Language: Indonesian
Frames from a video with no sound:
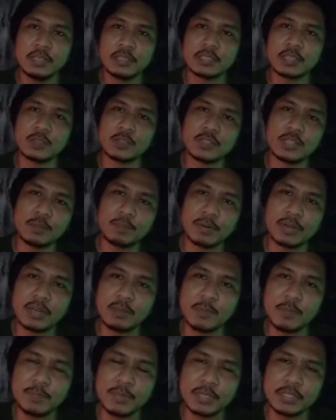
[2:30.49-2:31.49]
Saya sudah
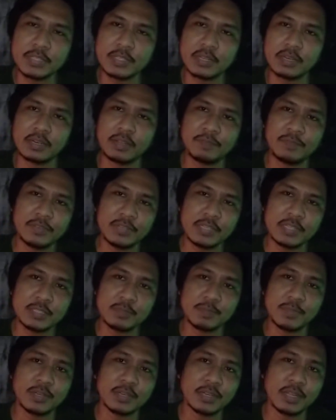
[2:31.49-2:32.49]
pernah membahas tentang
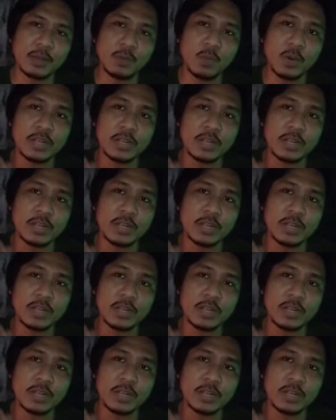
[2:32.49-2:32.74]
Levinas mengenai